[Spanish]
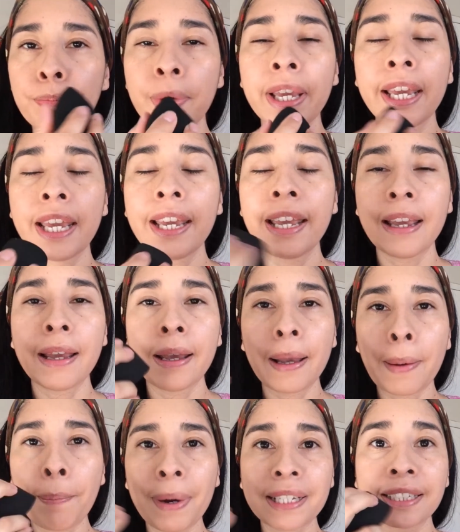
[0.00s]

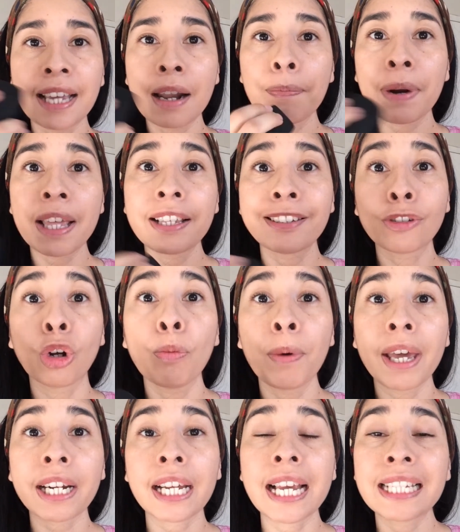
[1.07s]
eh, pasar para
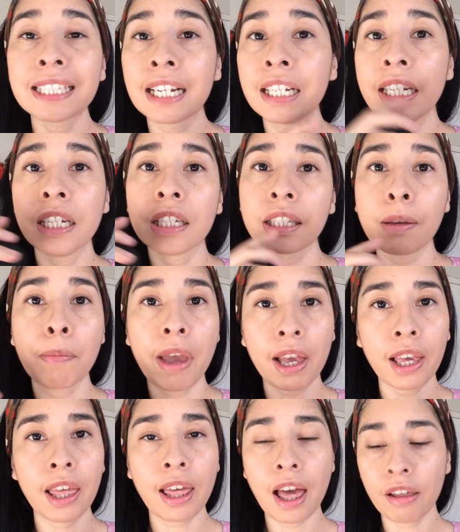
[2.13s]
disolver esas líneas que me
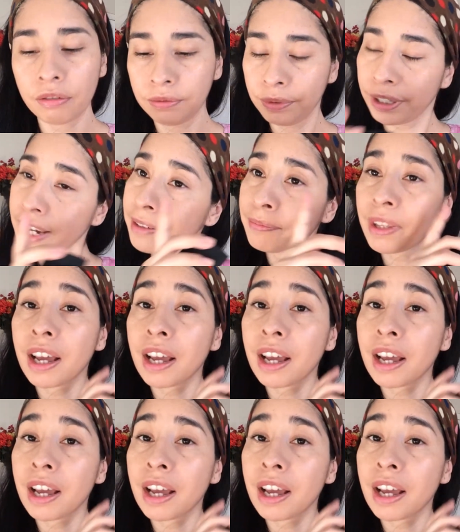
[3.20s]
han quedado. ¿Ok?